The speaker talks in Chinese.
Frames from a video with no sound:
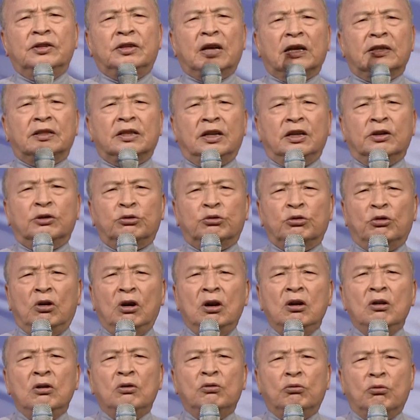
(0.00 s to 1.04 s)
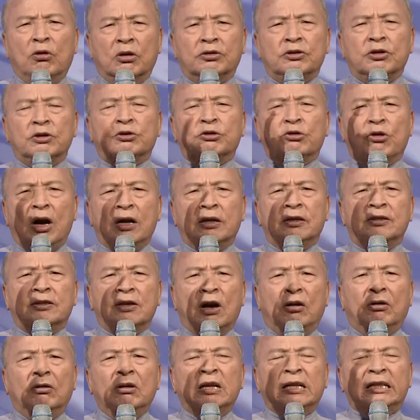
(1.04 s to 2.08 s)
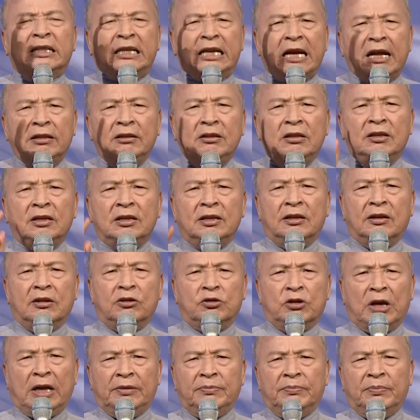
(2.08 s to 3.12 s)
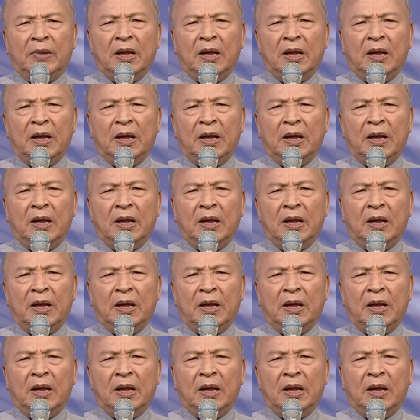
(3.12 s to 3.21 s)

在这里说：“我是创造天地的神，